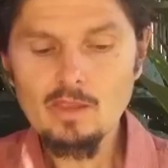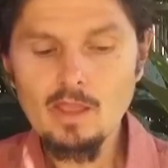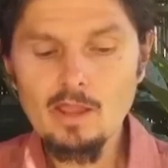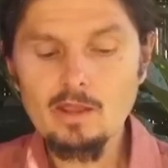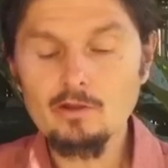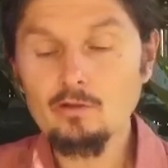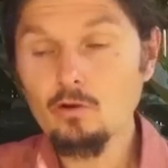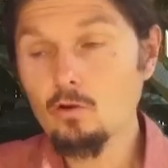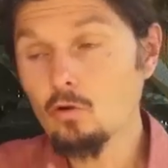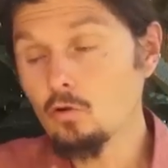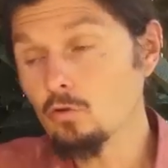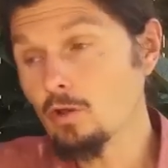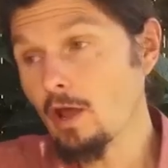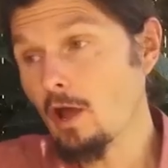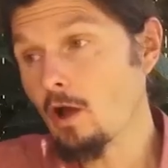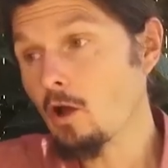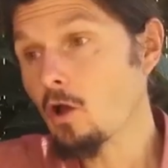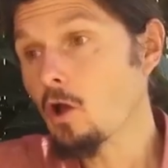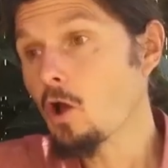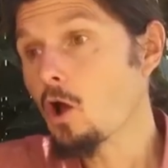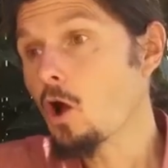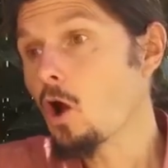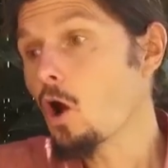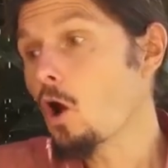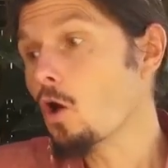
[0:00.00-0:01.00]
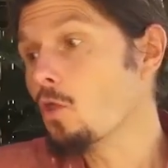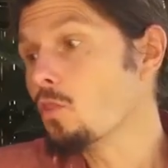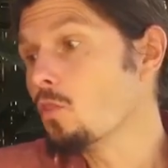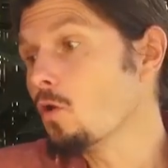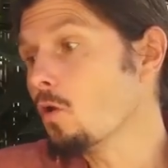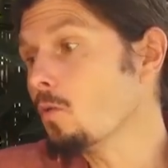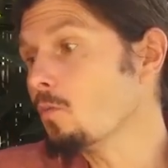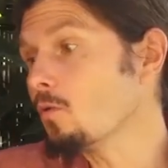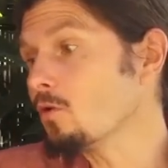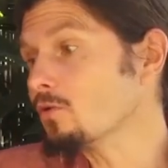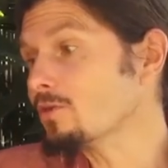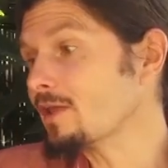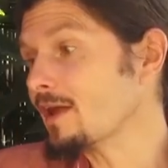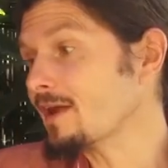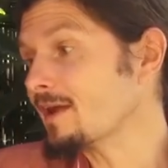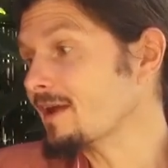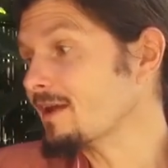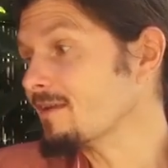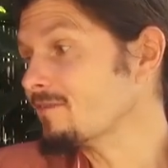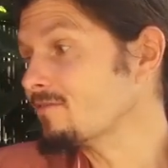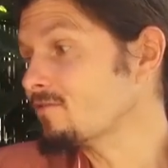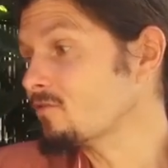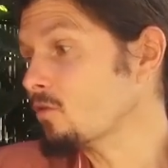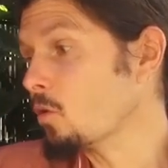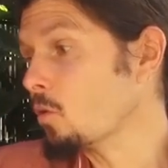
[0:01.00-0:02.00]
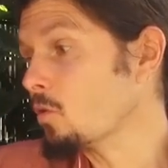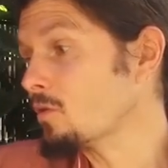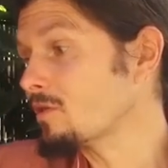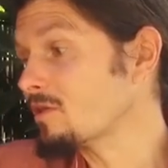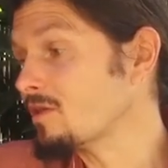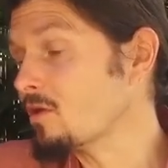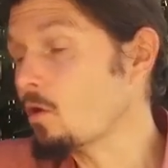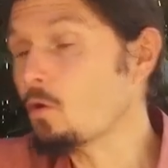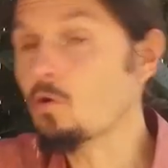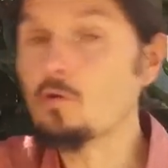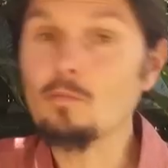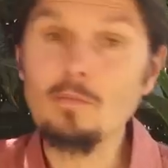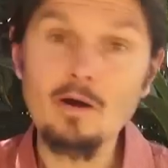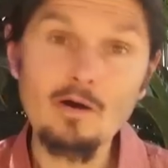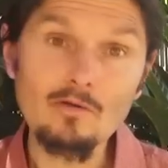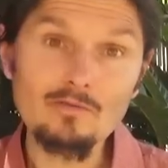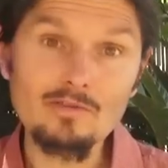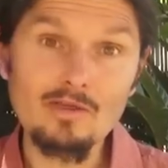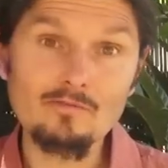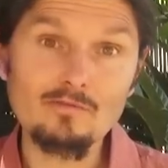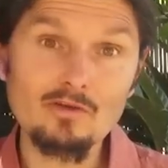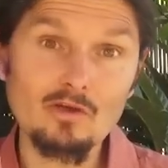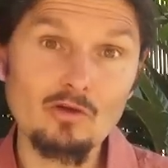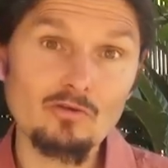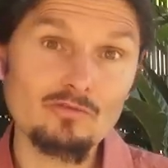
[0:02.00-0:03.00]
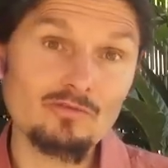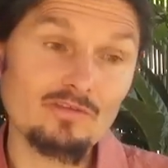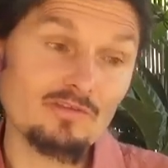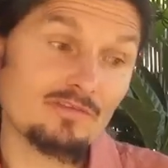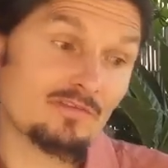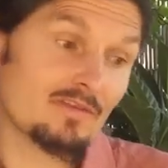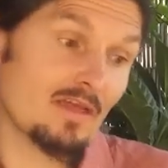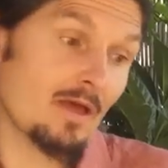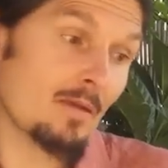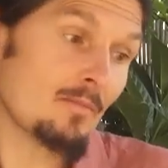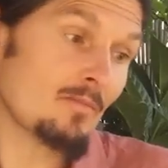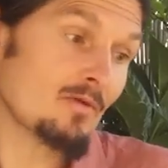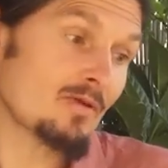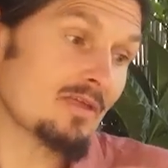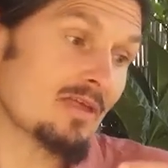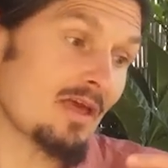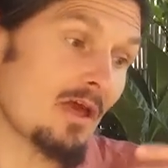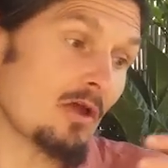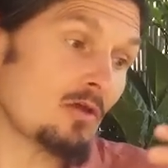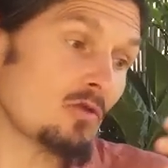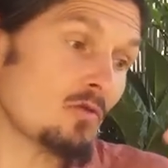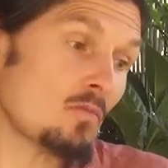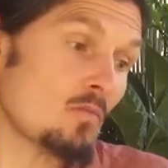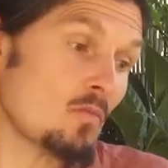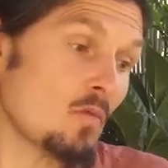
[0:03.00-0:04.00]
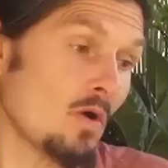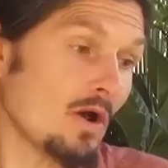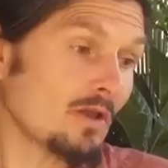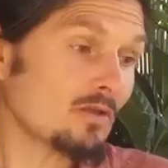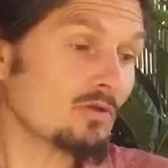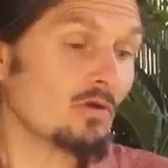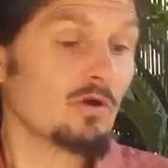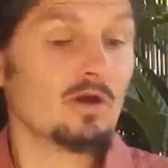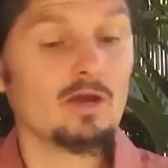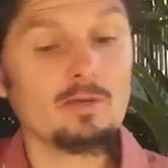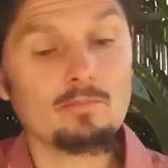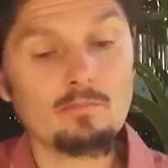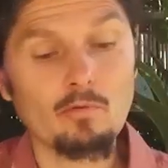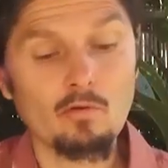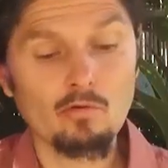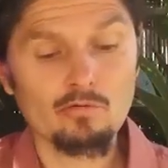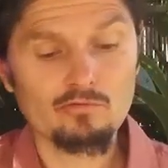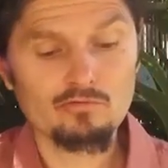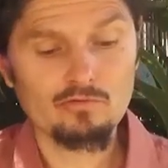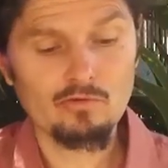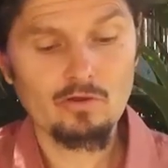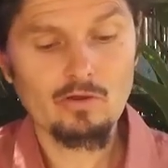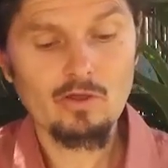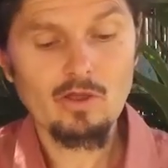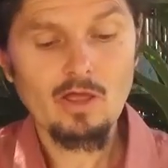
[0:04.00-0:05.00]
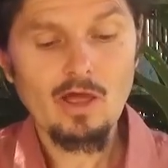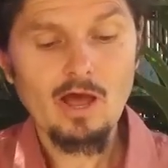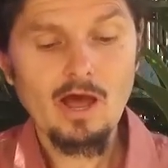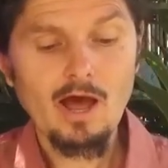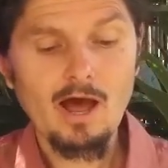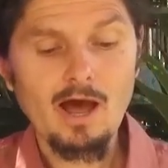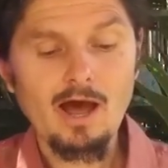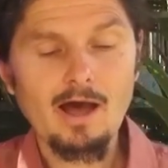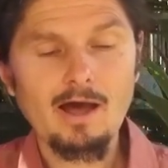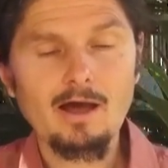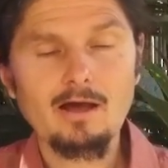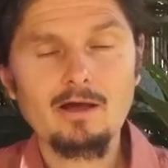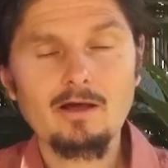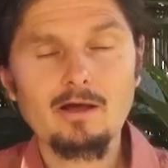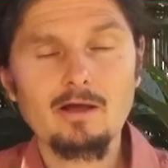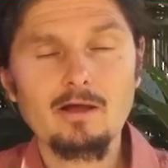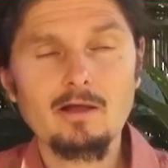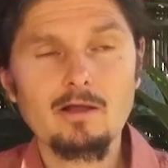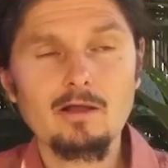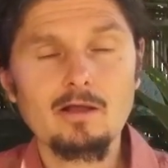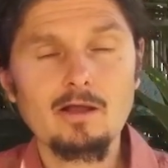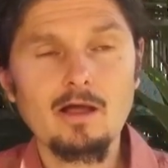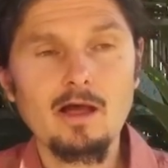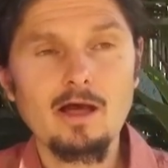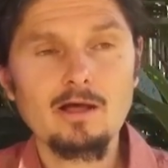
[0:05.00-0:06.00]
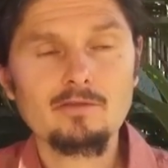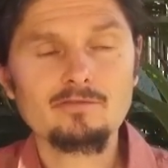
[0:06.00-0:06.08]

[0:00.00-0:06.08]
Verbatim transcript: Et donc on a un nombre d'agressions qui augmente avec un système qui a une moindre réponse à,